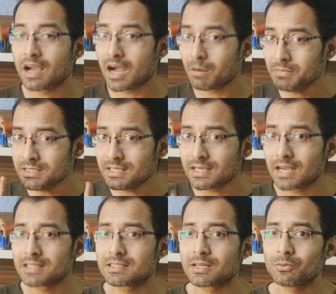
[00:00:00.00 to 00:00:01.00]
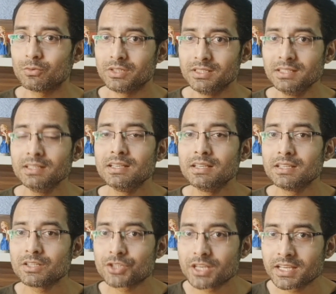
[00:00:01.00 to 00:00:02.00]
আমি যে কাজটা করি
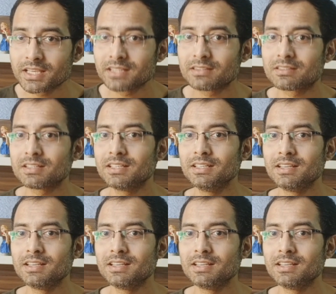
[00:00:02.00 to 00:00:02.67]
সেক্ষেত্রে